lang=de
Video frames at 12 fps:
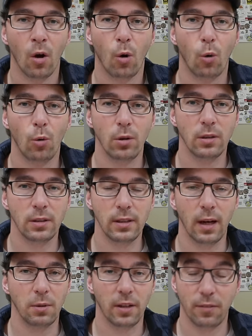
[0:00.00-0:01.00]
Und
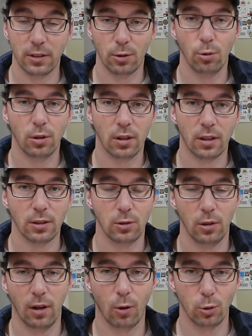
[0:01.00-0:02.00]
ja, mit etwas Glück
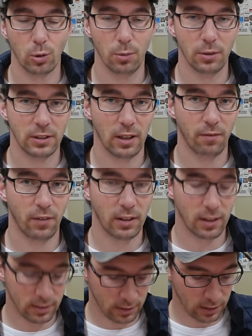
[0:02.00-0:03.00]
kriegst du dann auch so eine Mr.
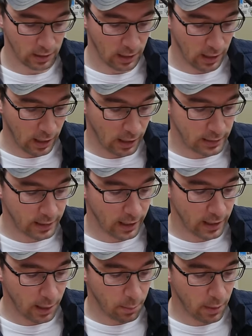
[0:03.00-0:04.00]
Handwerk-Tasse. Als
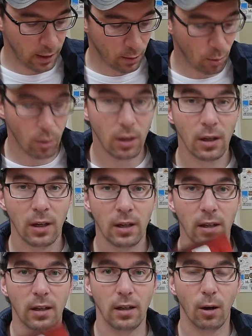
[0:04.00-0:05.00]
kleine Anmerkung,
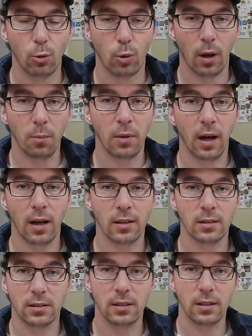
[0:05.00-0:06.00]
äh,
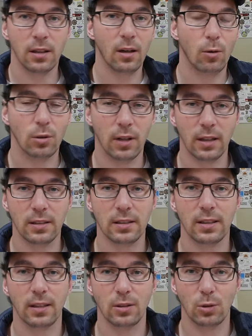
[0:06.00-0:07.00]
Autogrammkarten, Sticker und
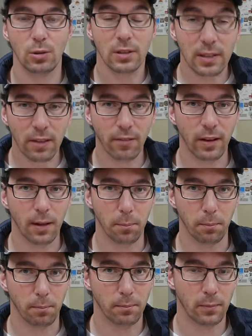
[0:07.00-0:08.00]
Tasse kannst du nicht
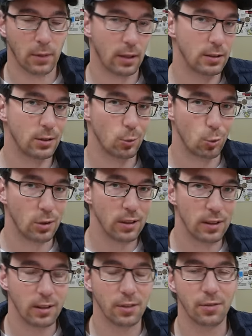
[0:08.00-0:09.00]
erwerben. Kannst du nur
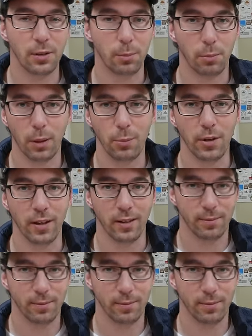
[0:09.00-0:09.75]
hier gewinnen, bei mir.